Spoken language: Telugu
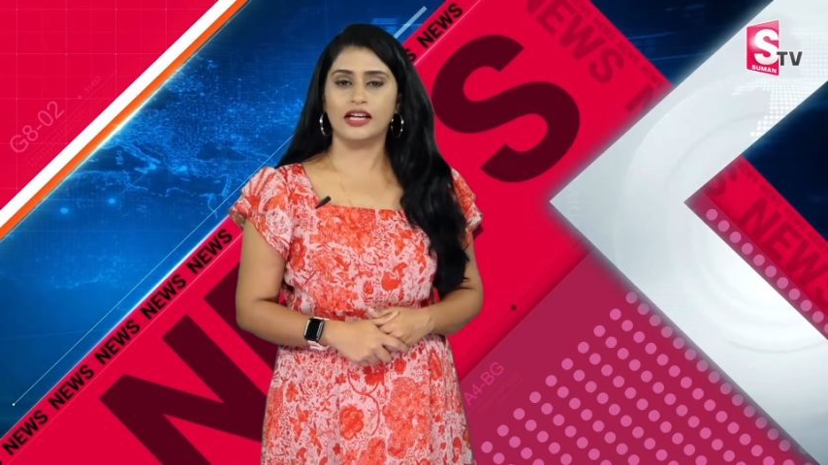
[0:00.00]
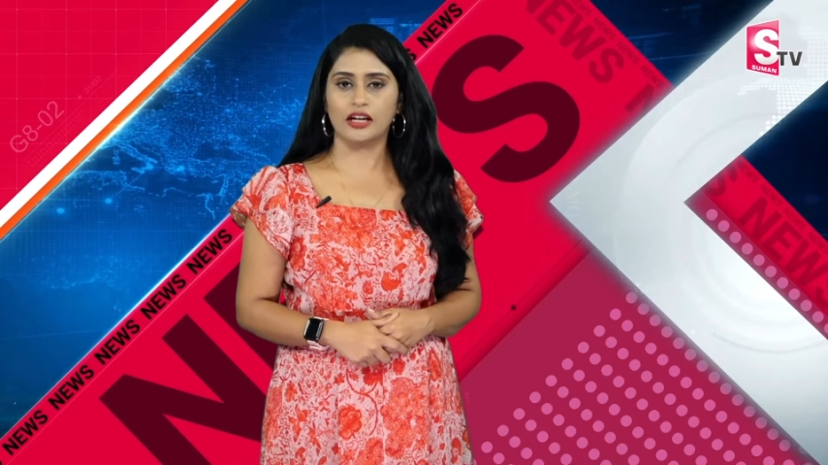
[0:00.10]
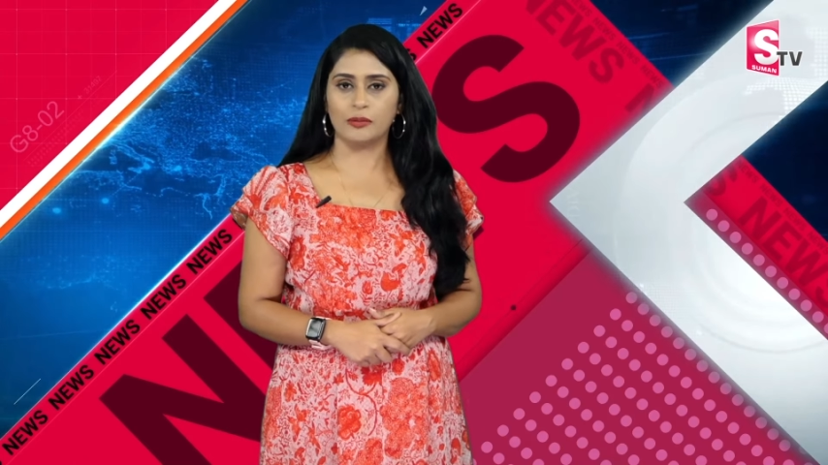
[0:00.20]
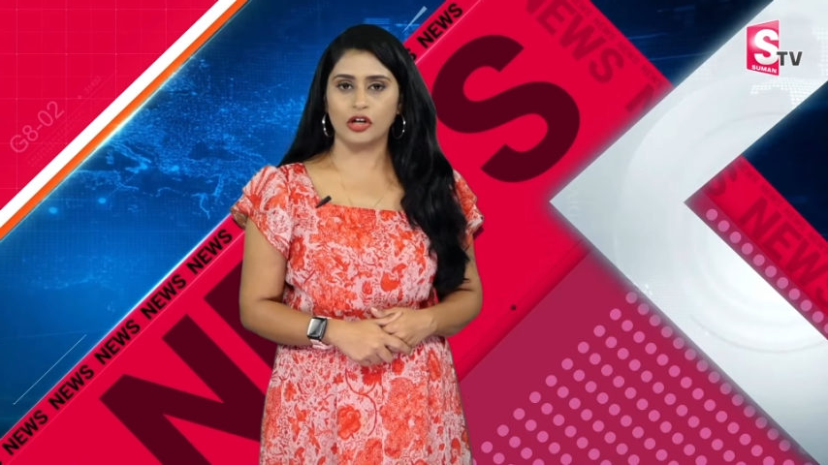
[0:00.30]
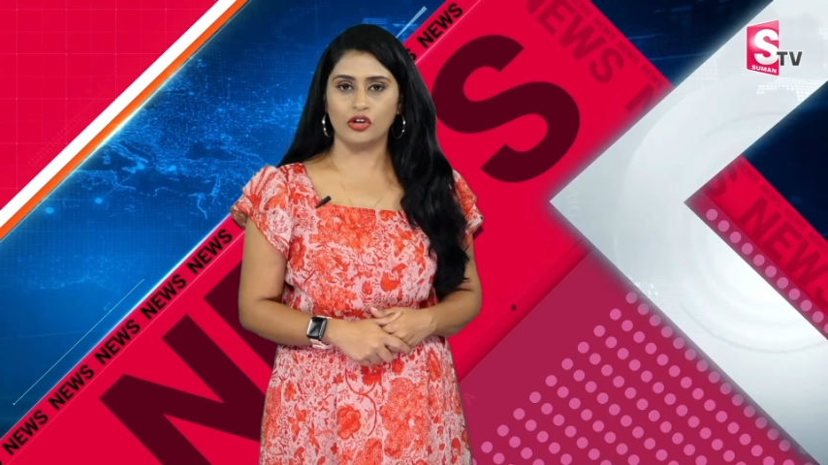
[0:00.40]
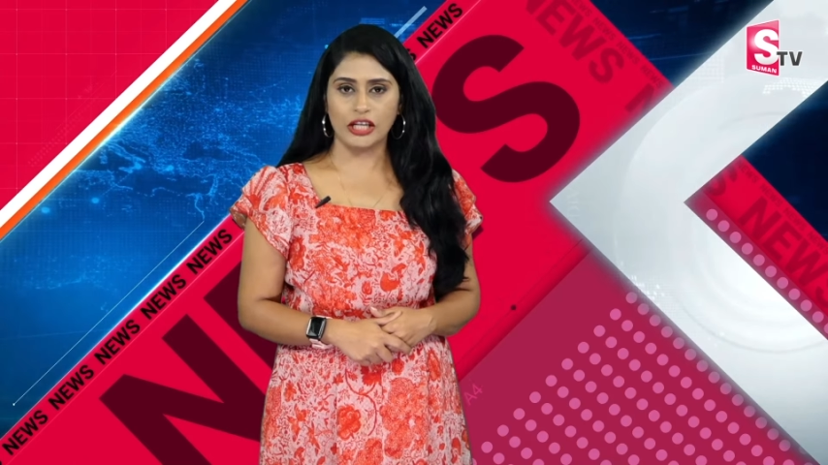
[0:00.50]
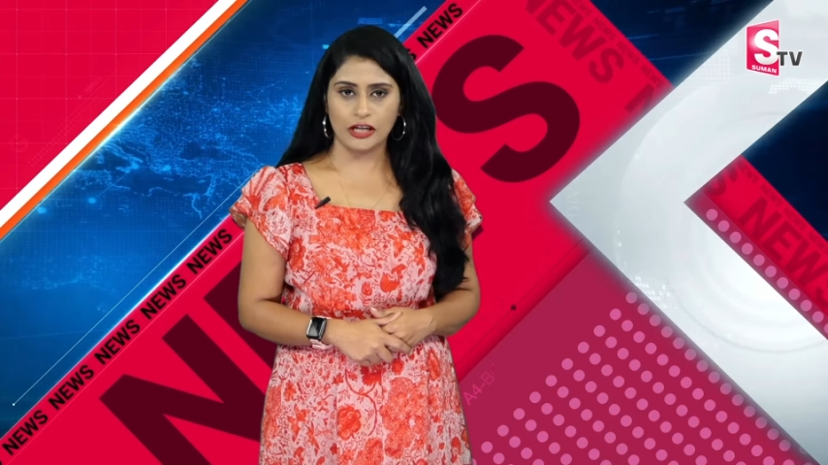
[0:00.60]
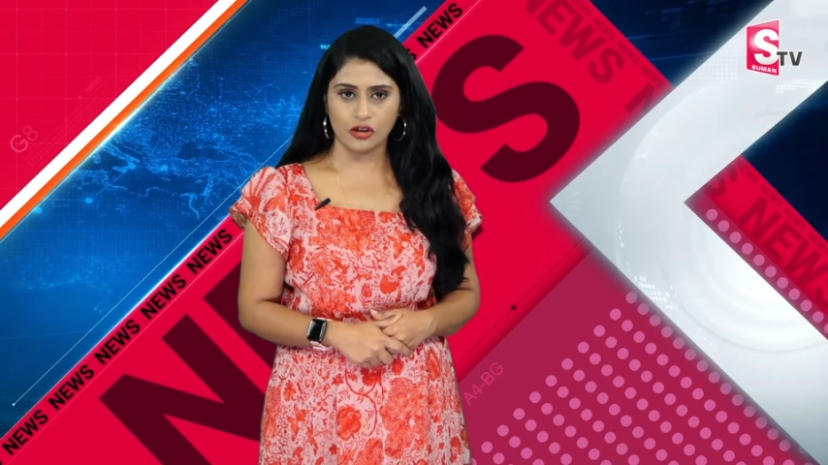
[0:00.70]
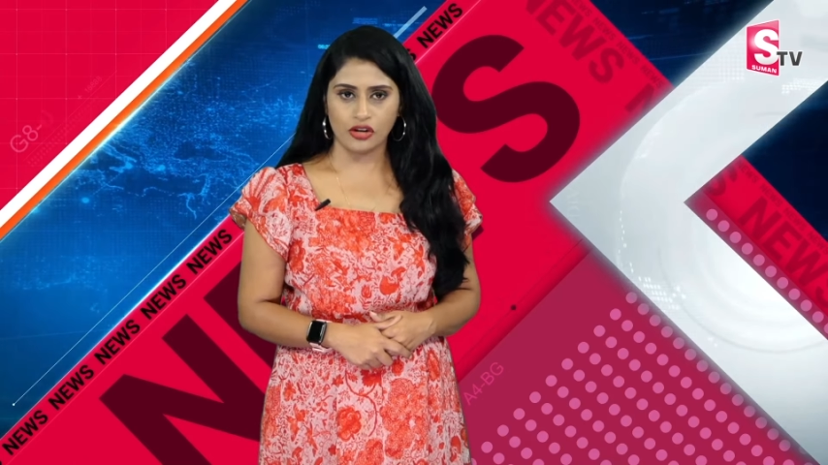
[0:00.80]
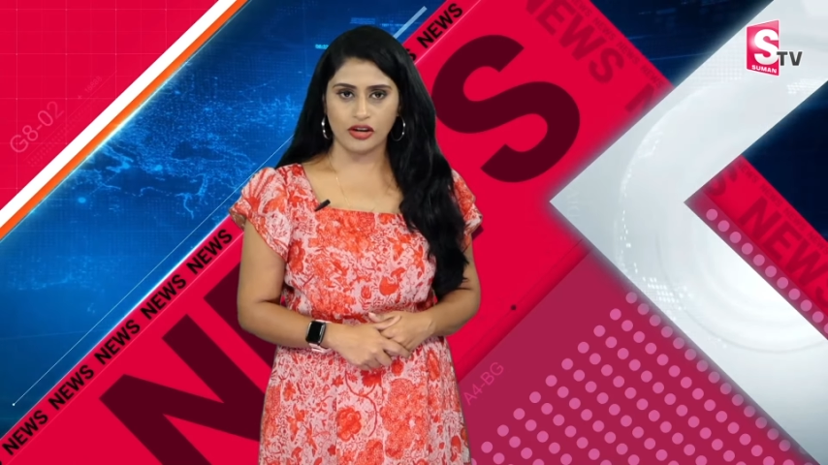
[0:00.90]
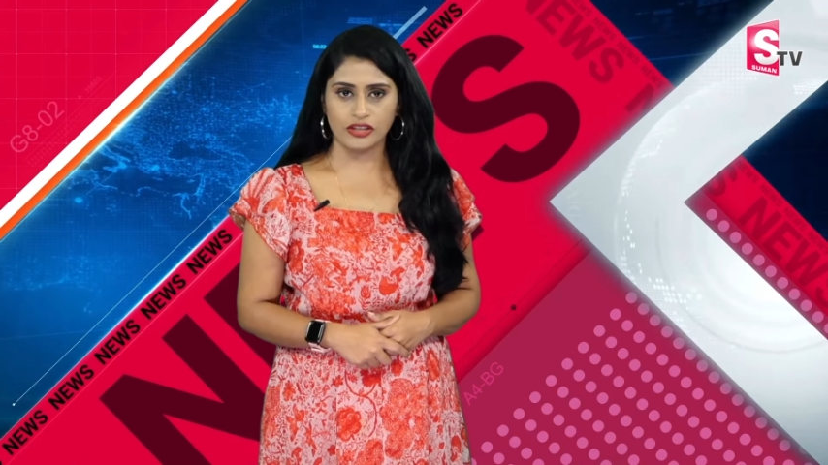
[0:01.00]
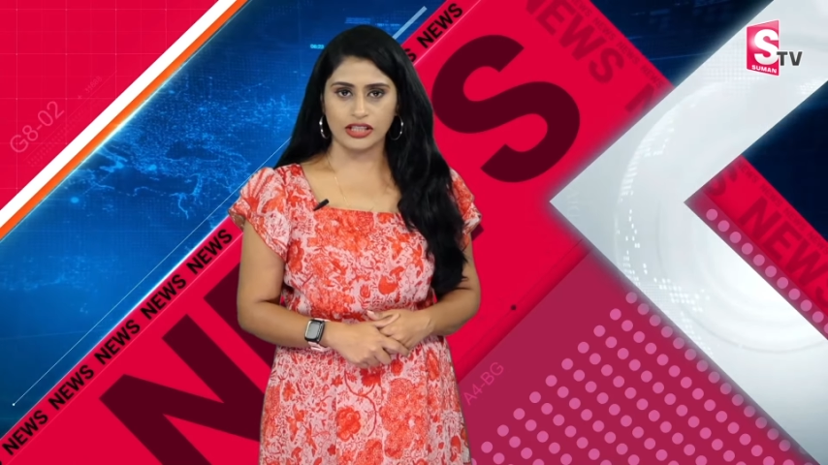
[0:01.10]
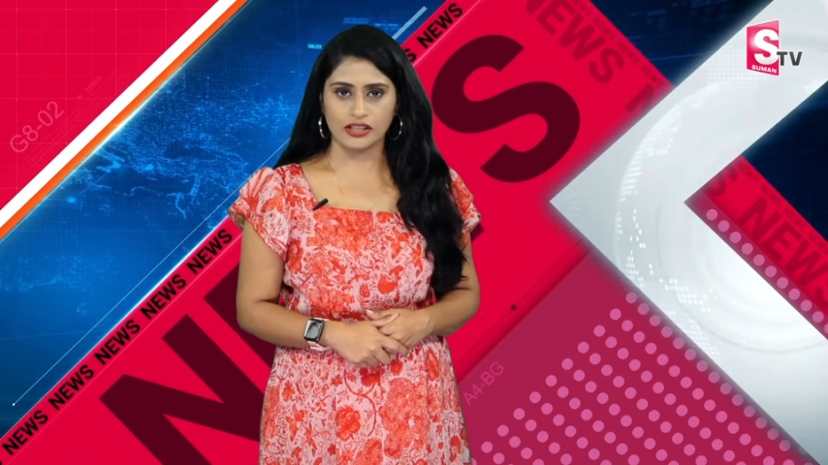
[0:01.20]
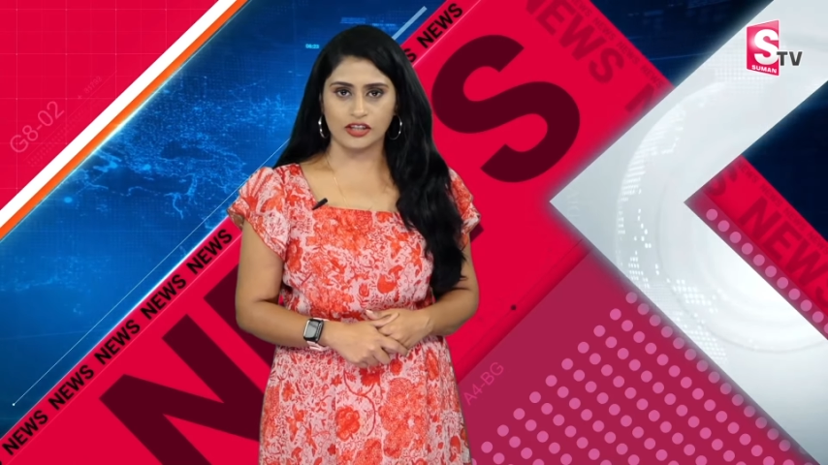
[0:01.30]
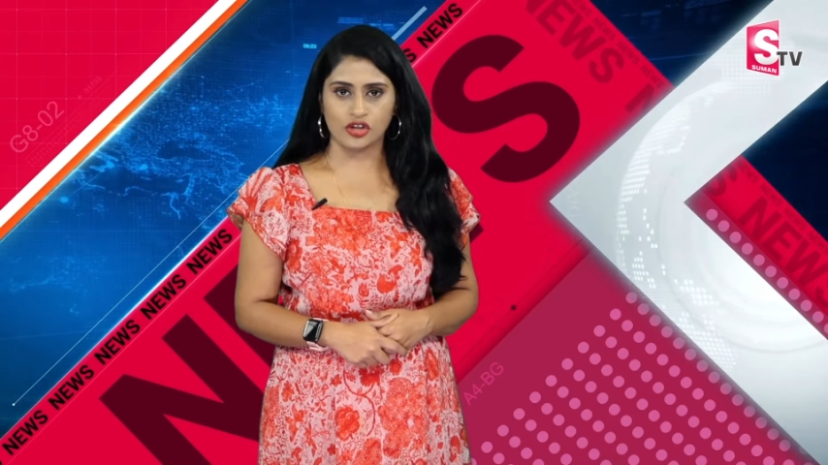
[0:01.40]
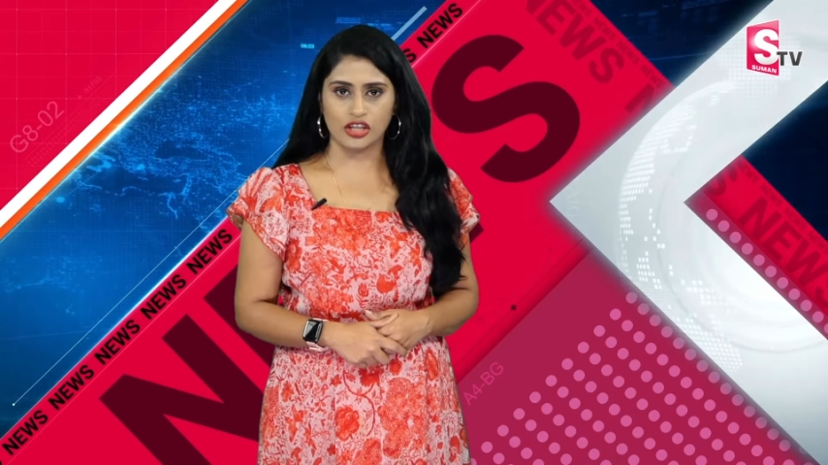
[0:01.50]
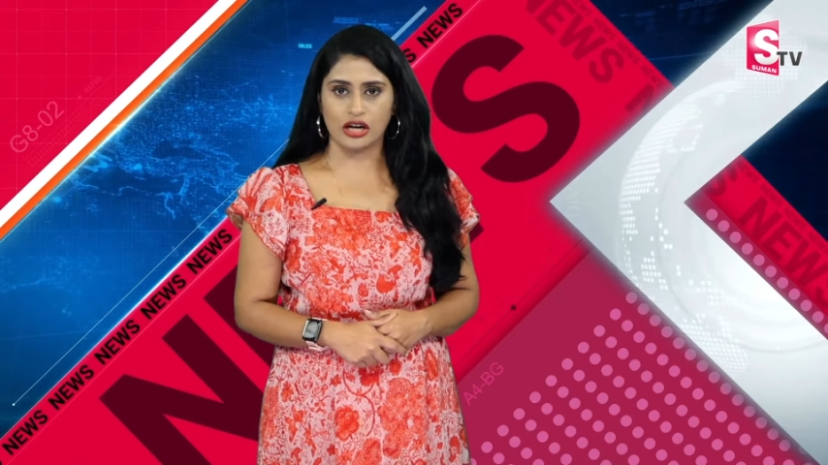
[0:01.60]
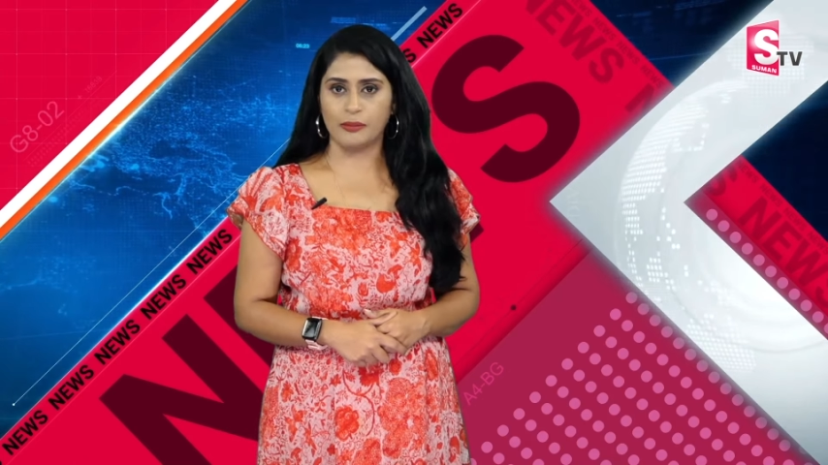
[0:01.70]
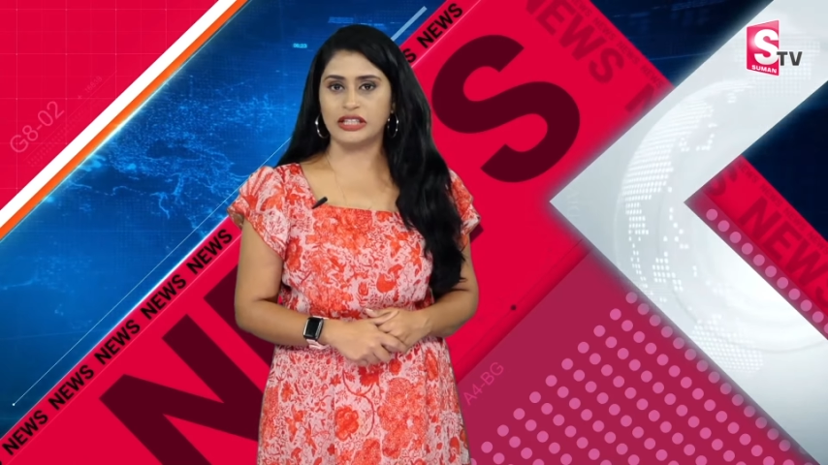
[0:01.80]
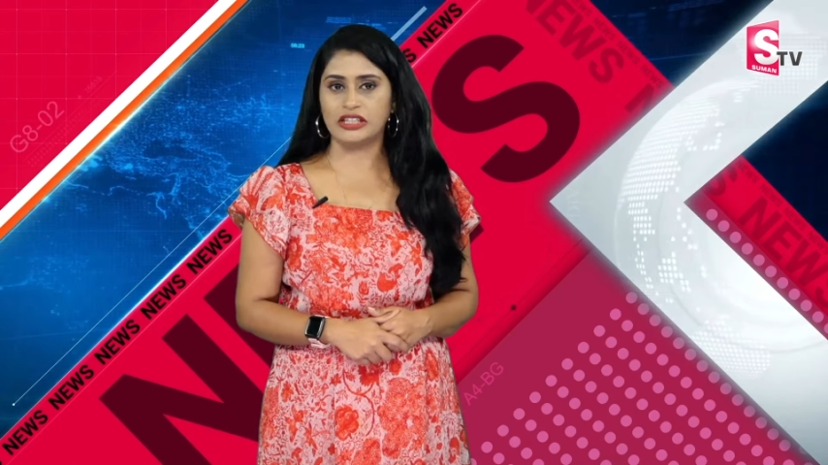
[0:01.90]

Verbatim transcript: ఈ క్రమంలోనే నేడు రేవంత్ అధ్యక్షతన